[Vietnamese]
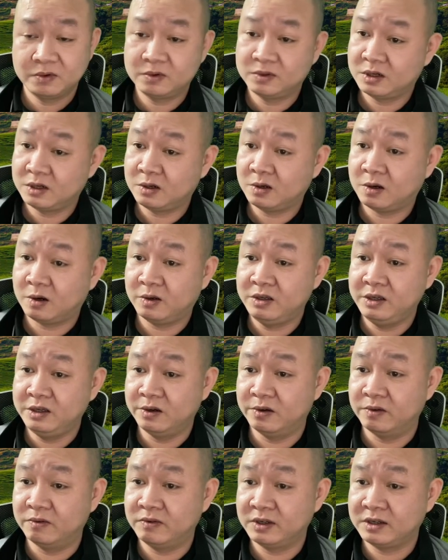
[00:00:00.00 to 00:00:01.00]
Rất khó
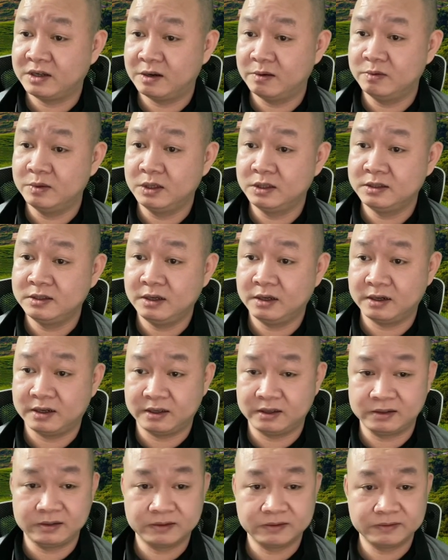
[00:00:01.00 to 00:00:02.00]
hiểu với cả ông Hướng Dương
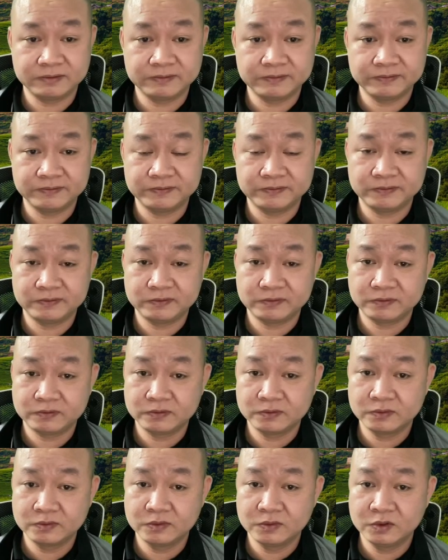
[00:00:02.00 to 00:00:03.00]
này.
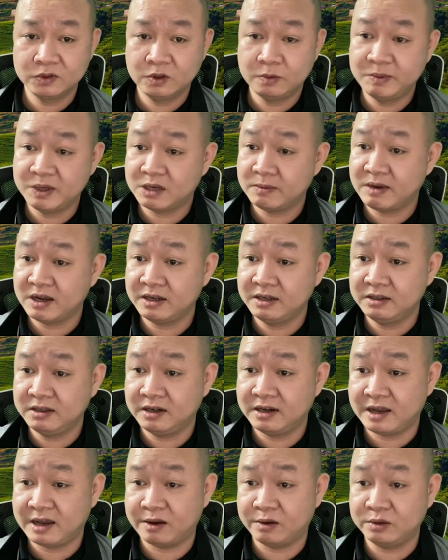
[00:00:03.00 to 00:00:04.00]
Không biết các bác nghĩ
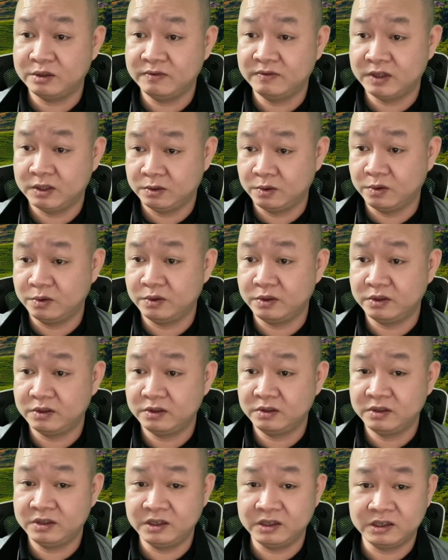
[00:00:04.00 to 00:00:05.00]
thế nào, nhưng với tôi
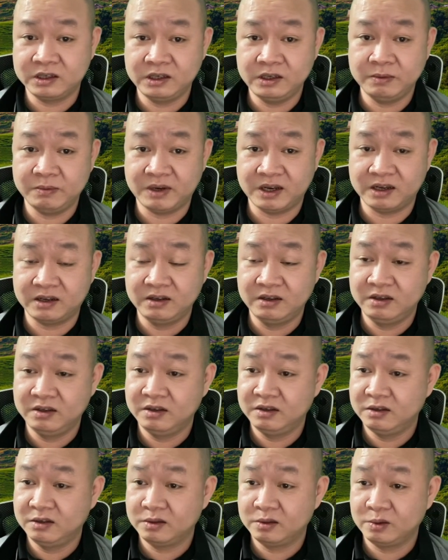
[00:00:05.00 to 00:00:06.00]
thì khi mà
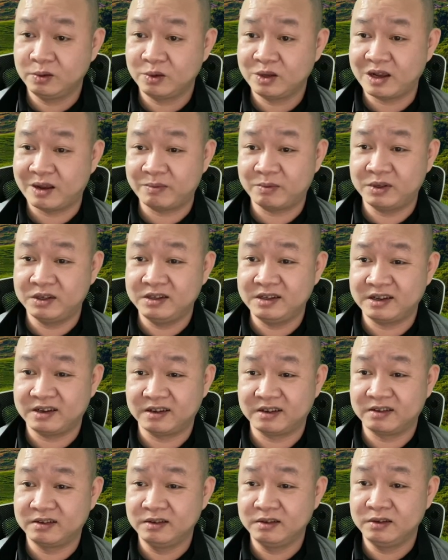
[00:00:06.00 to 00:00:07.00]
tôi cảm thấy rằng
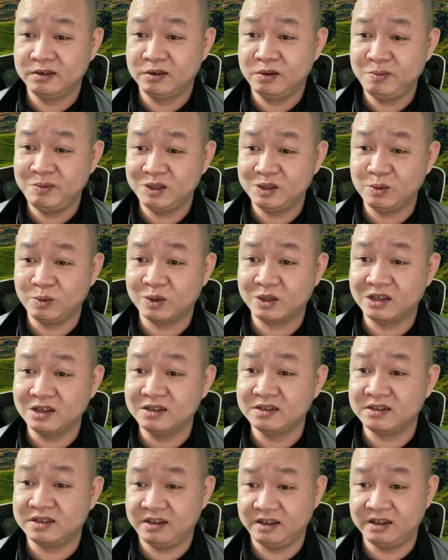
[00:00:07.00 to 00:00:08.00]
là không biết dùng cái
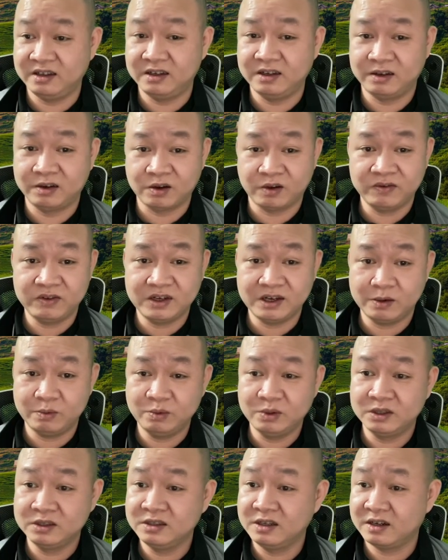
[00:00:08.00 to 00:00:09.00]
từ gì để nói với cả
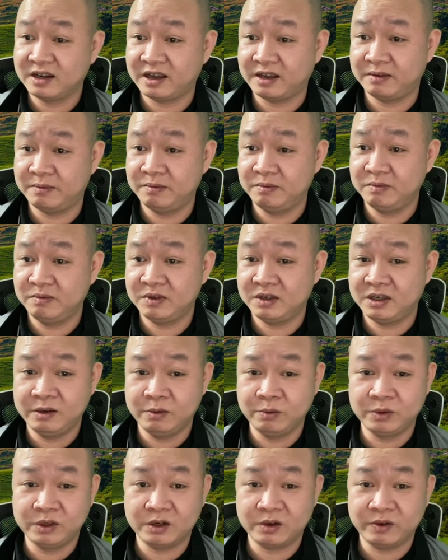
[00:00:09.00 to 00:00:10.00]
ông Hướng Dương này khi
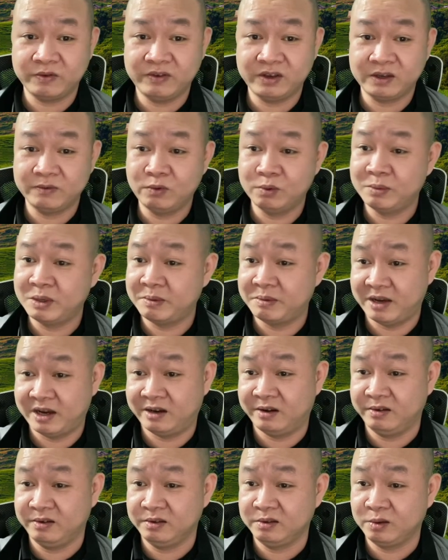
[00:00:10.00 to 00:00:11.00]
ông ấy nói về cái vụ Minh
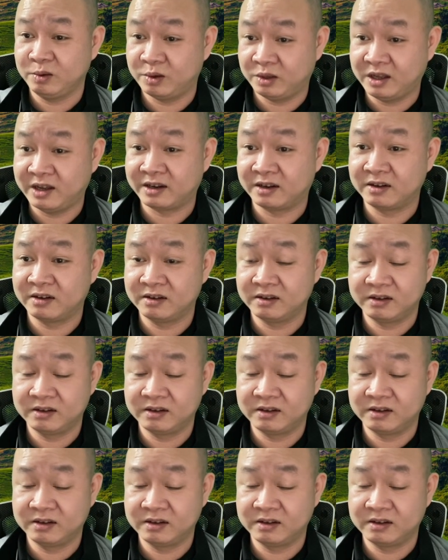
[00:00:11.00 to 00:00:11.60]
Béo. Tôi nói thật,